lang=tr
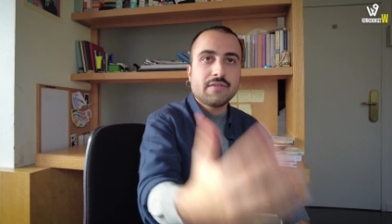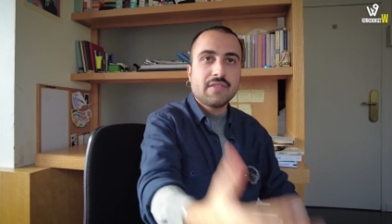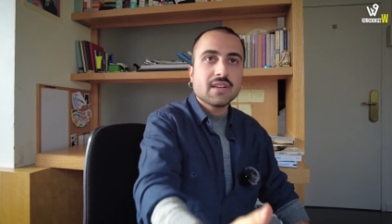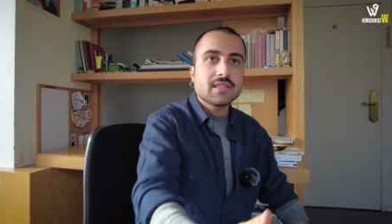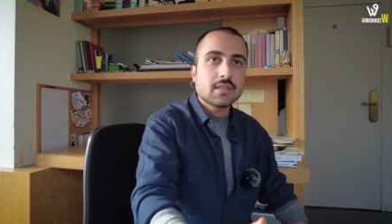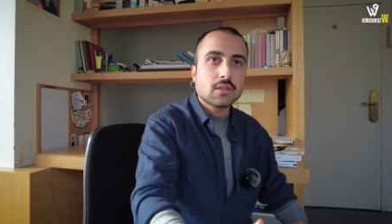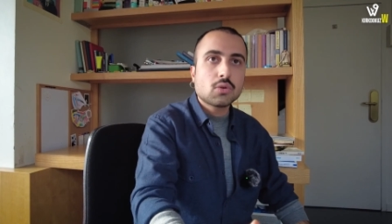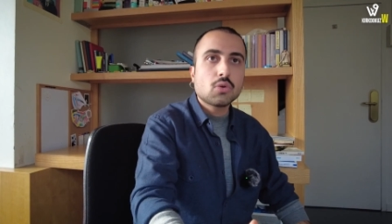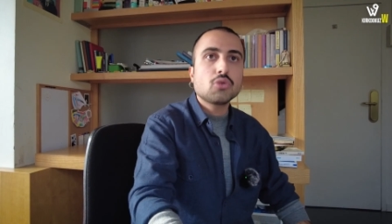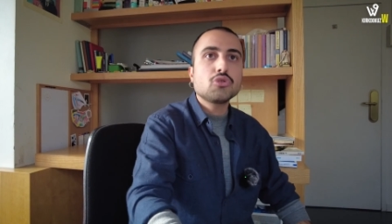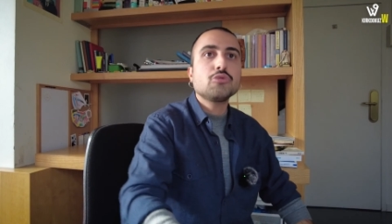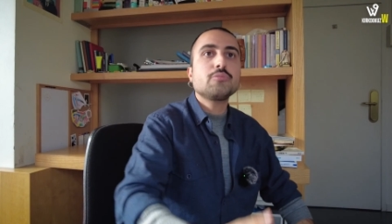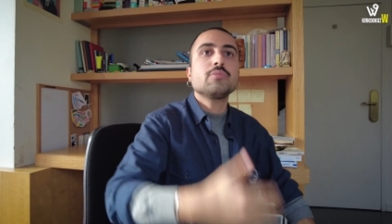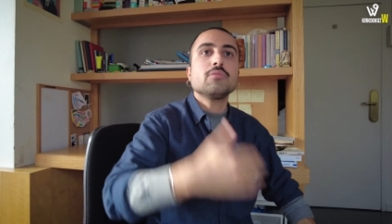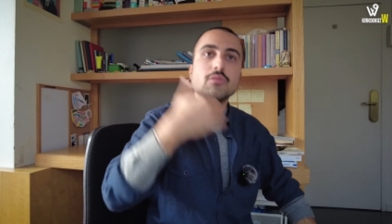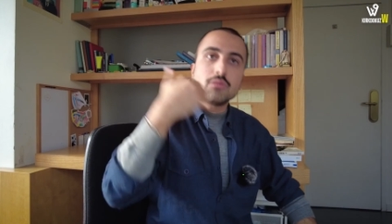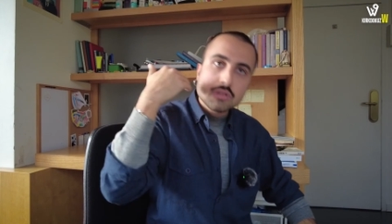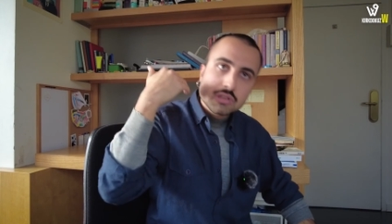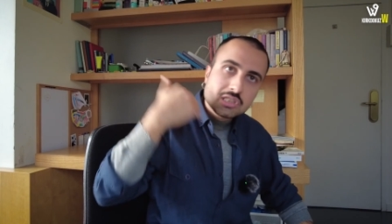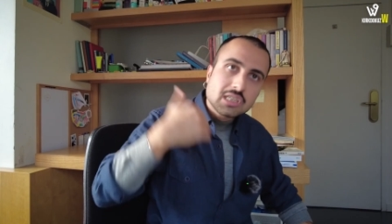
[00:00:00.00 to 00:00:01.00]
fazla koyup
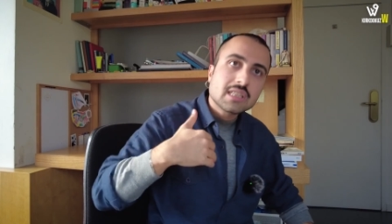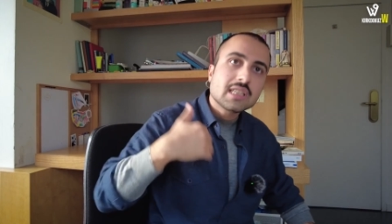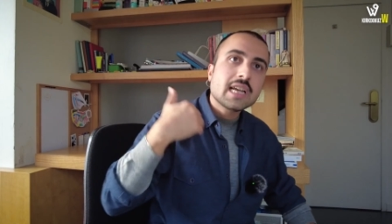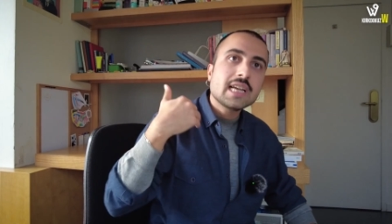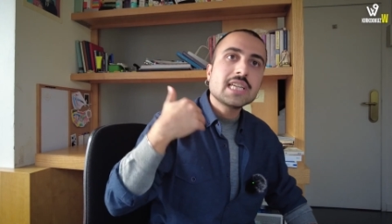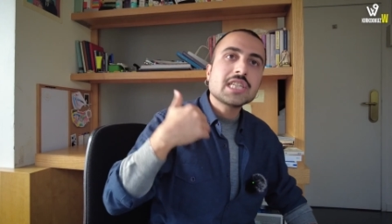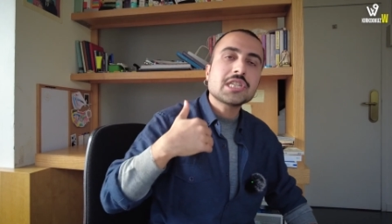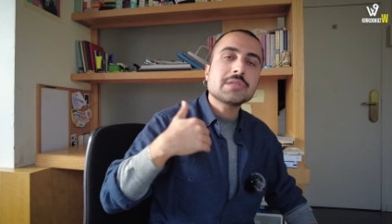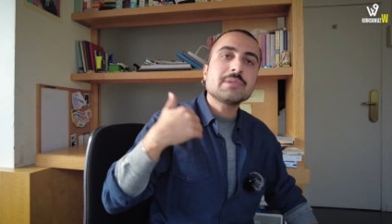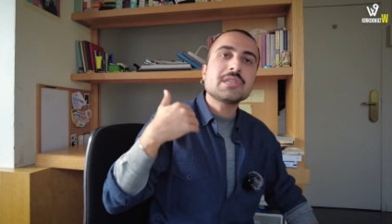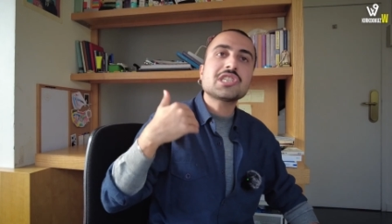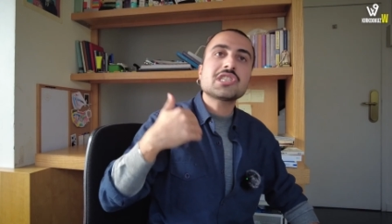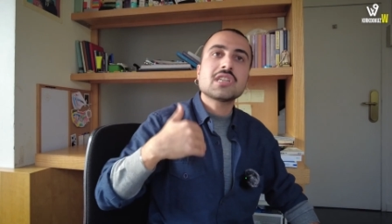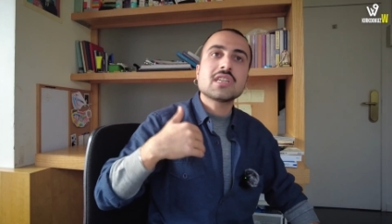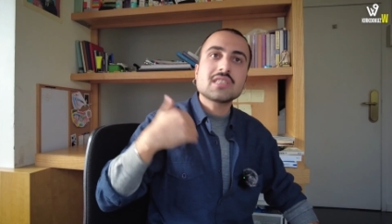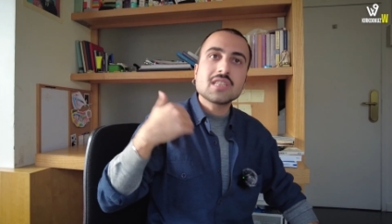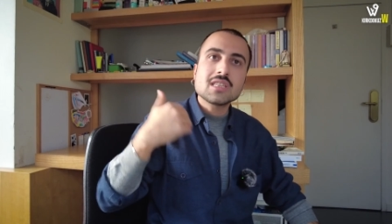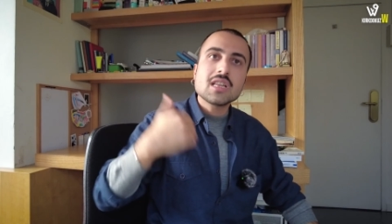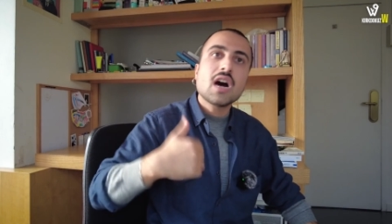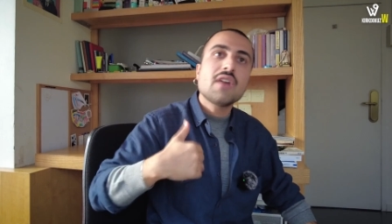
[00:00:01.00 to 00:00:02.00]
sanayileşmek için
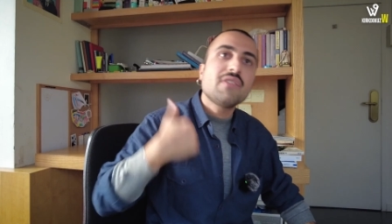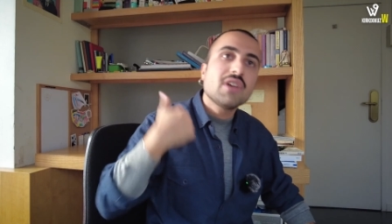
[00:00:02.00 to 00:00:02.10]
aslında daha